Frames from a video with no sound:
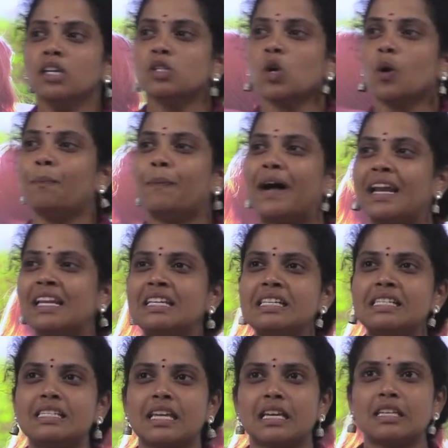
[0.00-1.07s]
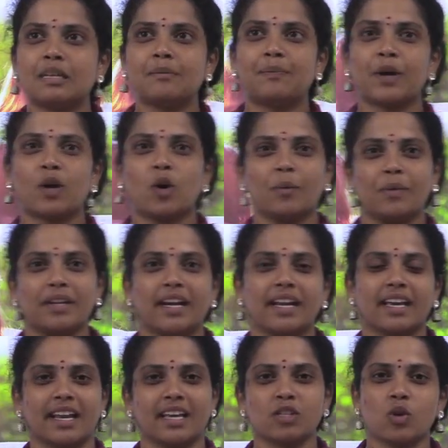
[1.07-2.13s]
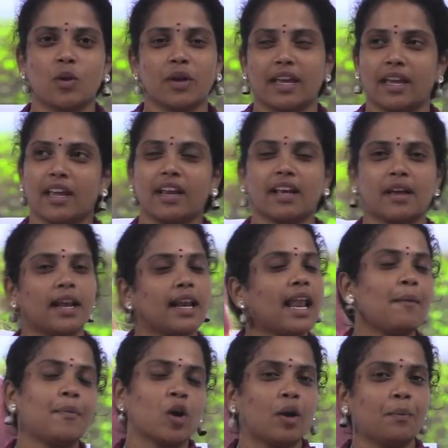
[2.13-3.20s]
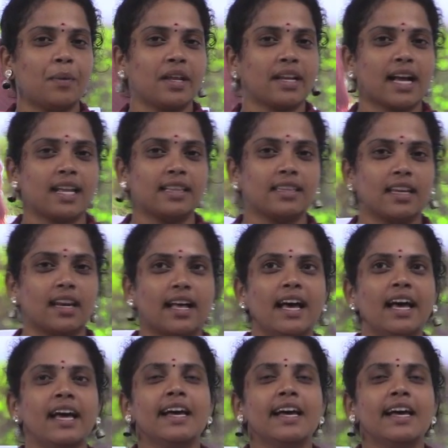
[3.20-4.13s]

ஸோ பழனி ஸ்டேஷன் பக்கம் அப்படின்னு நினைக்கிறேன் ஸோ எனக்கு எல்லா பக்கம் அப்படி இருக்கான்னு தெரில